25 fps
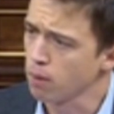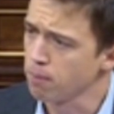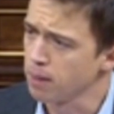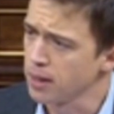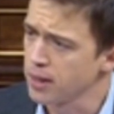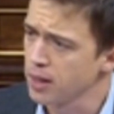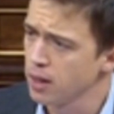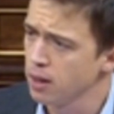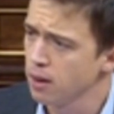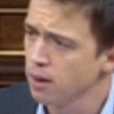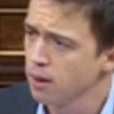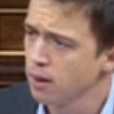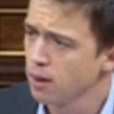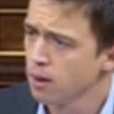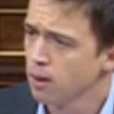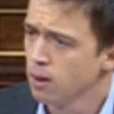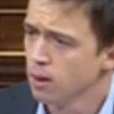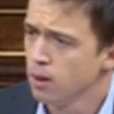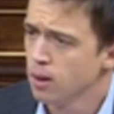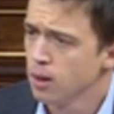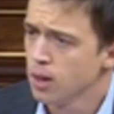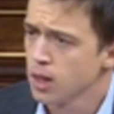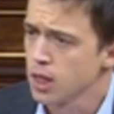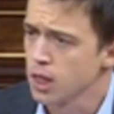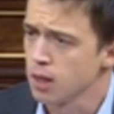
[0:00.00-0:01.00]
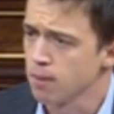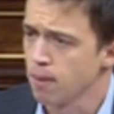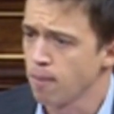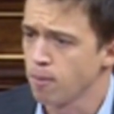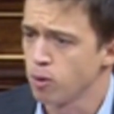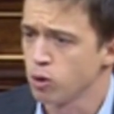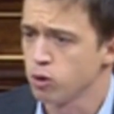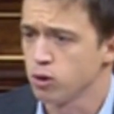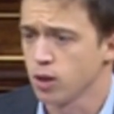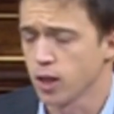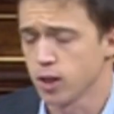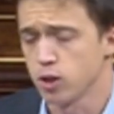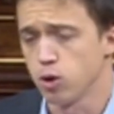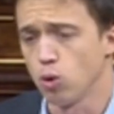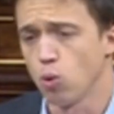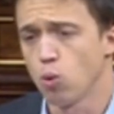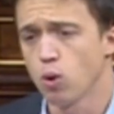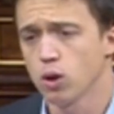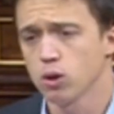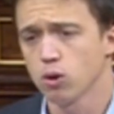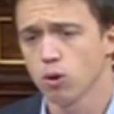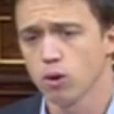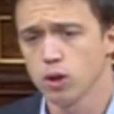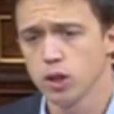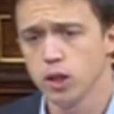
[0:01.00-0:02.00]
Madrid llevamos casi un
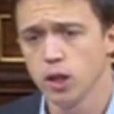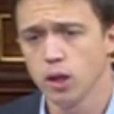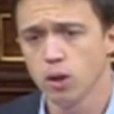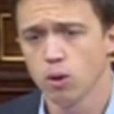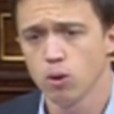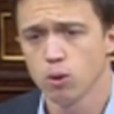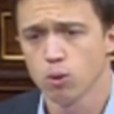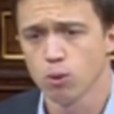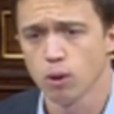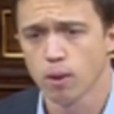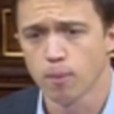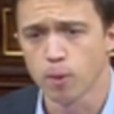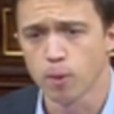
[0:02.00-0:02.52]
cuarto de siglo de una